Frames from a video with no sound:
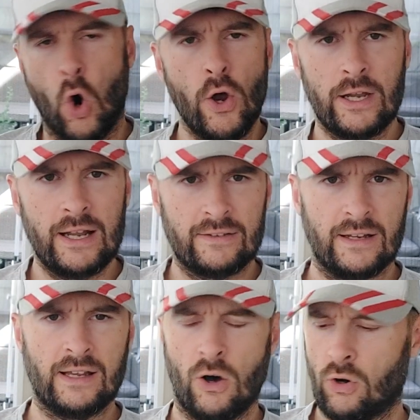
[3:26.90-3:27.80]
Heute
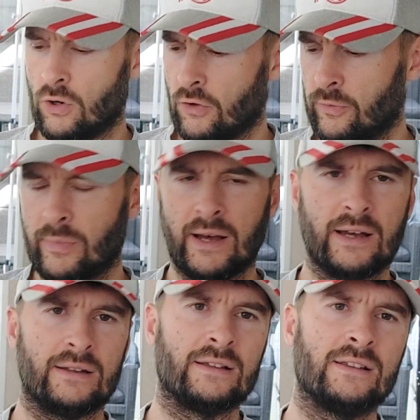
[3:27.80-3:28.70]
letztendlich auch in
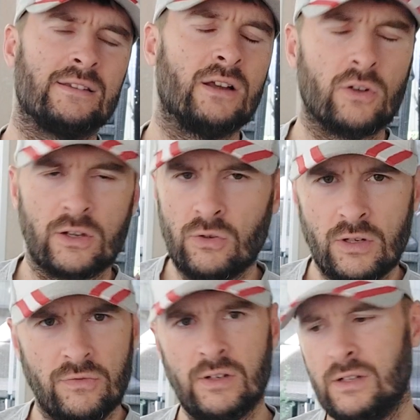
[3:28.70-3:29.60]
Offenbach, da sitzen ja auch
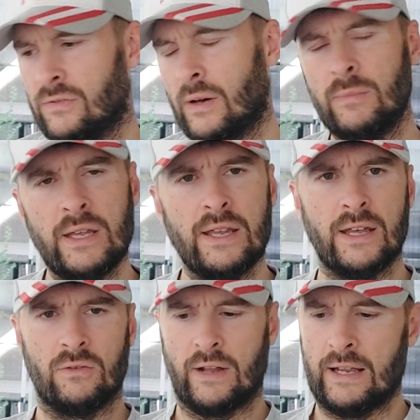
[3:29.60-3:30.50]
natürlich viele
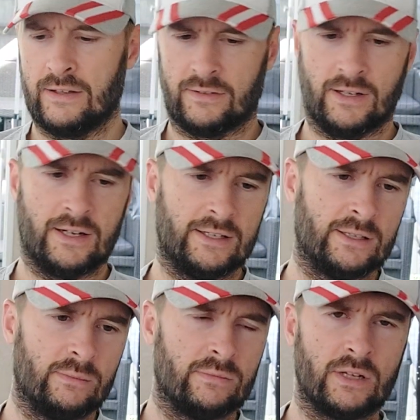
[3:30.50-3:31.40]
Familien und alles da.
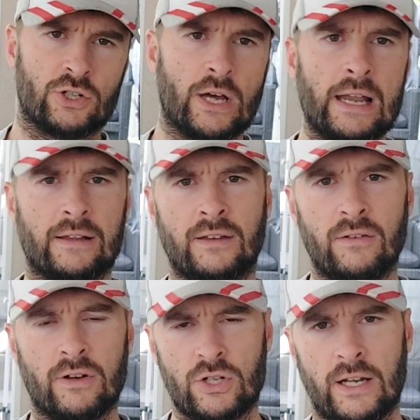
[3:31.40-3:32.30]
Ähm, da schreit das
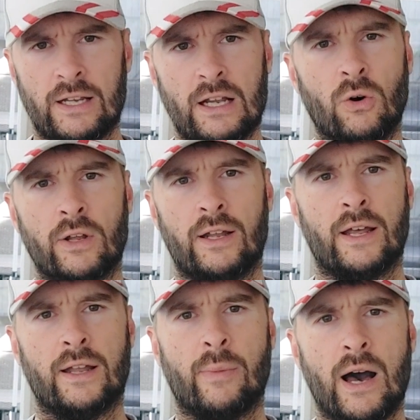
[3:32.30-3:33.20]
Kind wahrscheinlich lauter
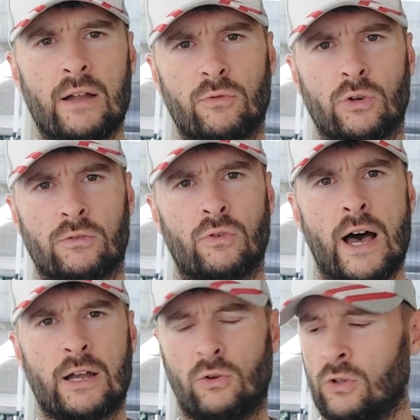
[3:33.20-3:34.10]
nach einer Bratwurst für
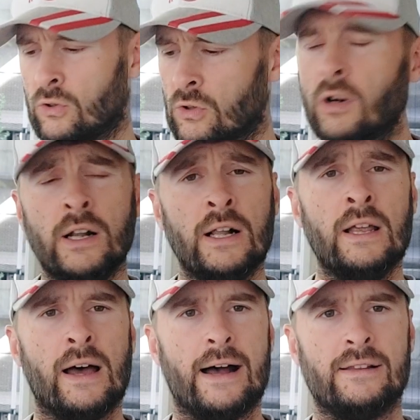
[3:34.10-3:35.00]
8 Euro,
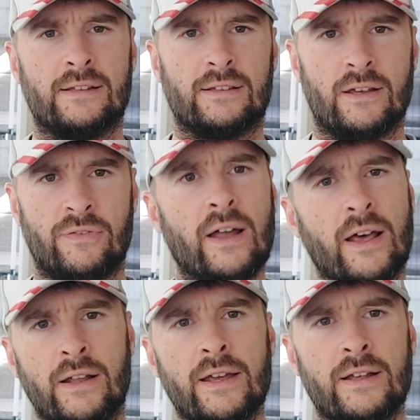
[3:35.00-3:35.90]
als dass der
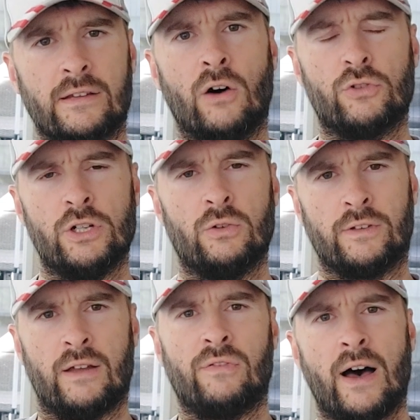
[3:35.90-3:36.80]
Vater da jetzt aufsteht und
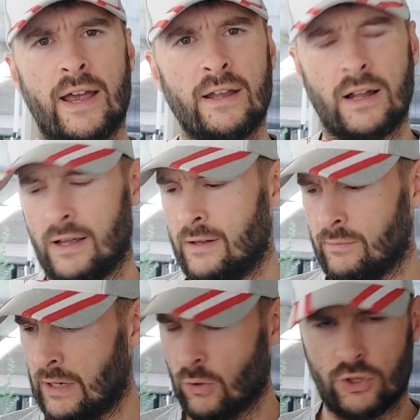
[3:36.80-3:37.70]
seinen Verein da
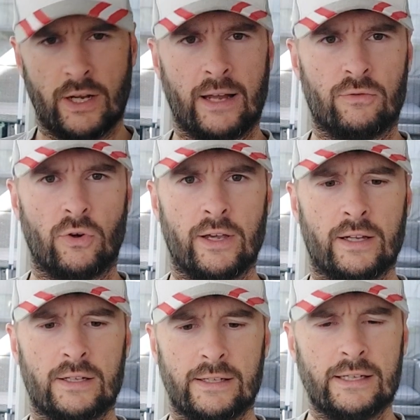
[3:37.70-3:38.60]
ähm, lautstark
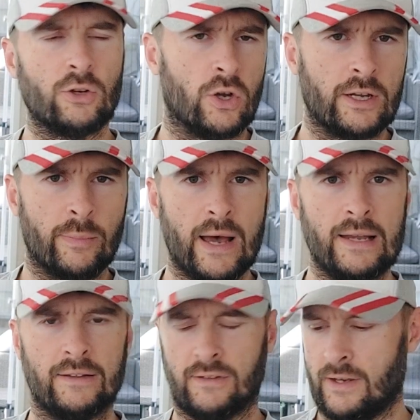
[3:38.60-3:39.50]
anfeuert. Ne? Könnte ja
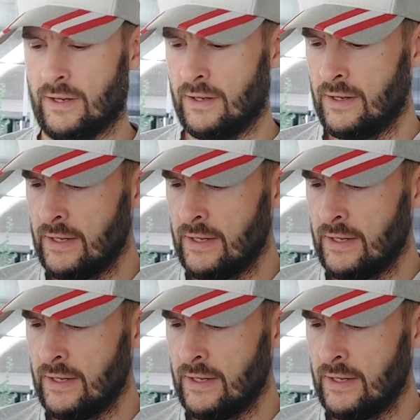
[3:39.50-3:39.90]
peinlich sein.